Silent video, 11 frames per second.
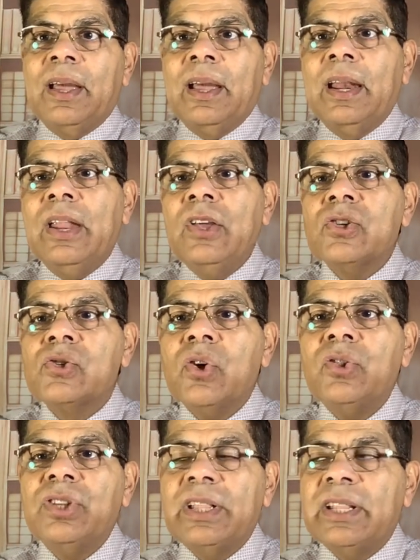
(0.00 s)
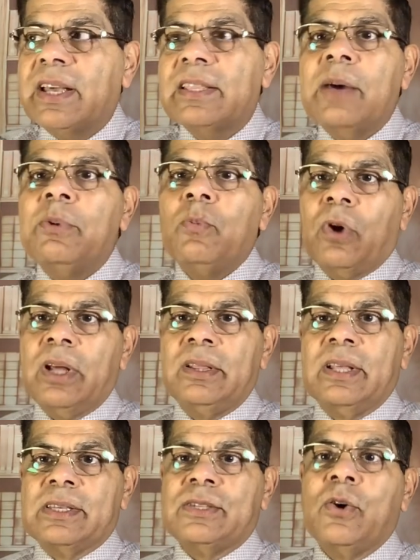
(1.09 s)
اللي يظن الكتاب
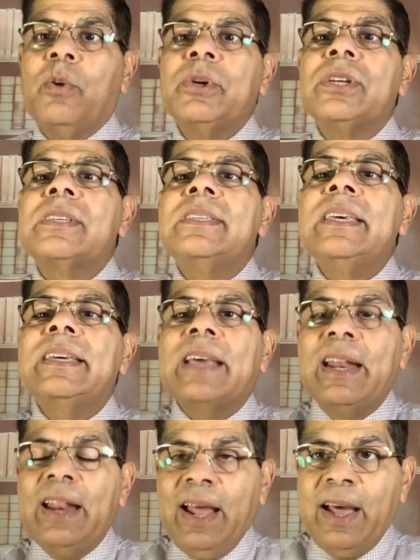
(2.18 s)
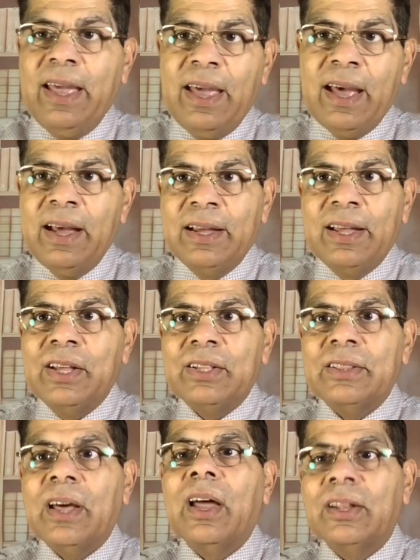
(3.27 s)
المقدس هو مش السكة للحياة
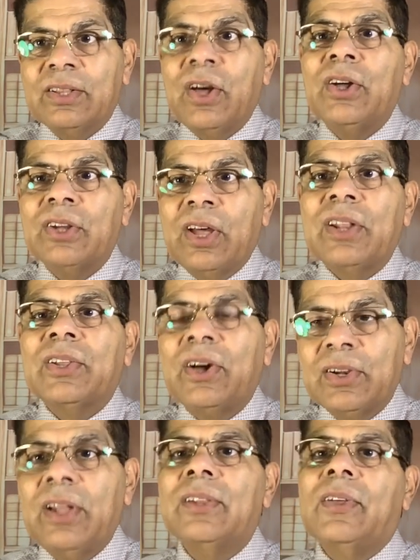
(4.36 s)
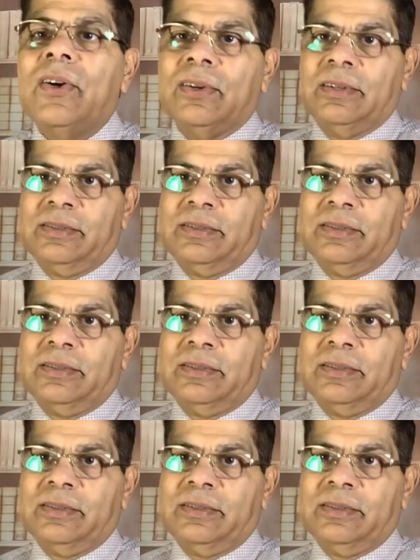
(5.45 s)
ده غلطان غلطان غلطان